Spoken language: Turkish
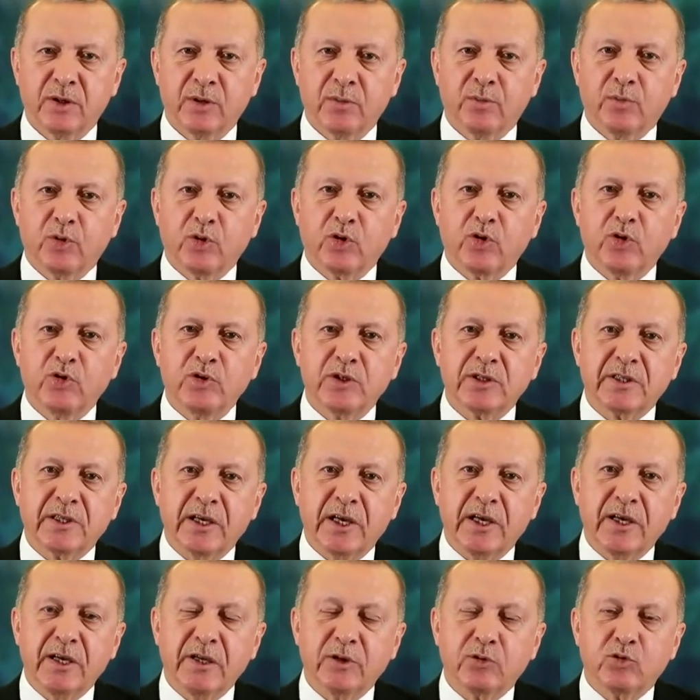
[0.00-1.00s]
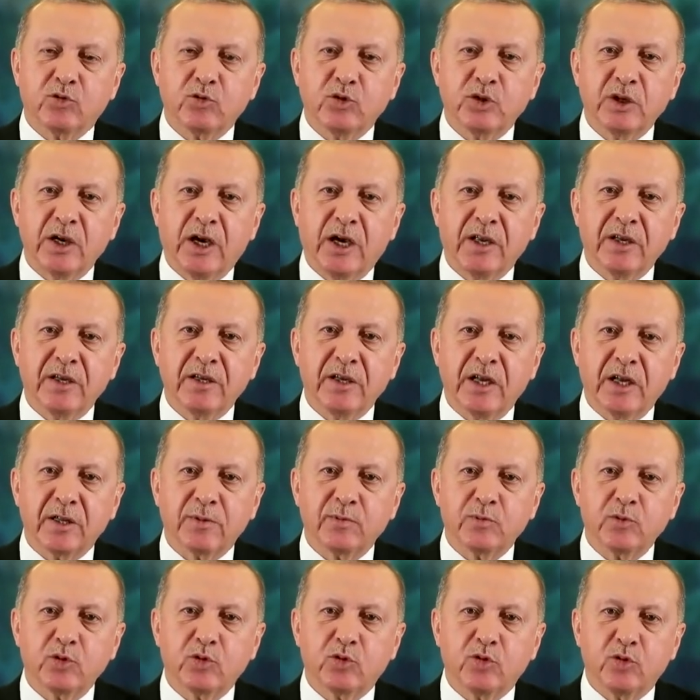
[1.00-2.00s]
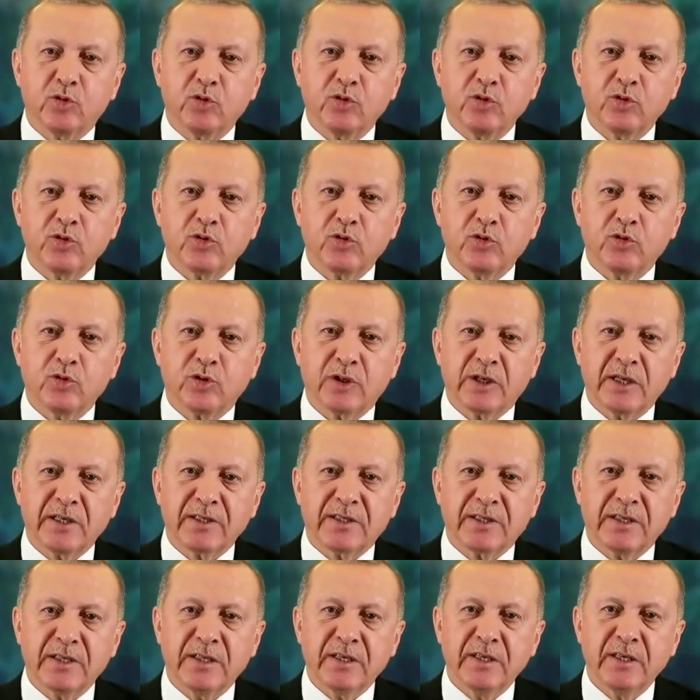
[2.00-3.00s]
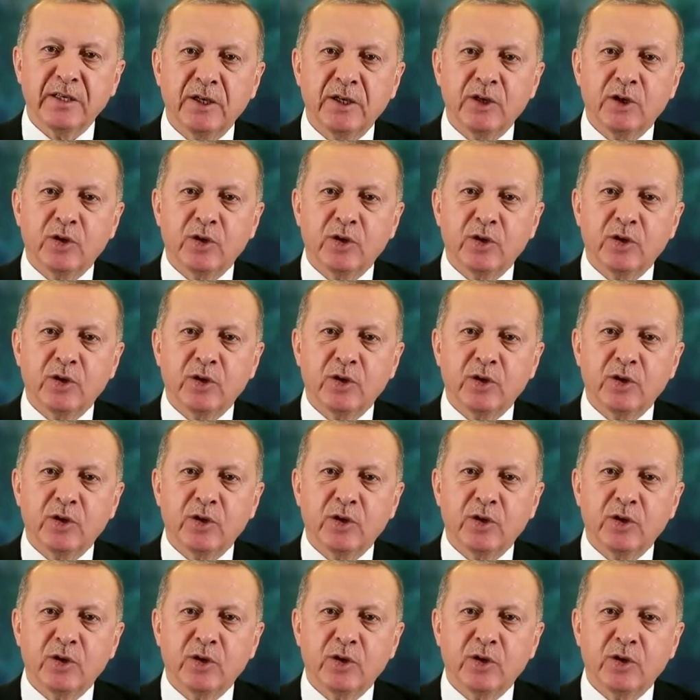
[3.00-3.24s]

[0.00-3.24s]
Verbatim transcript: Bugün ise dünyanın 69 ülkesi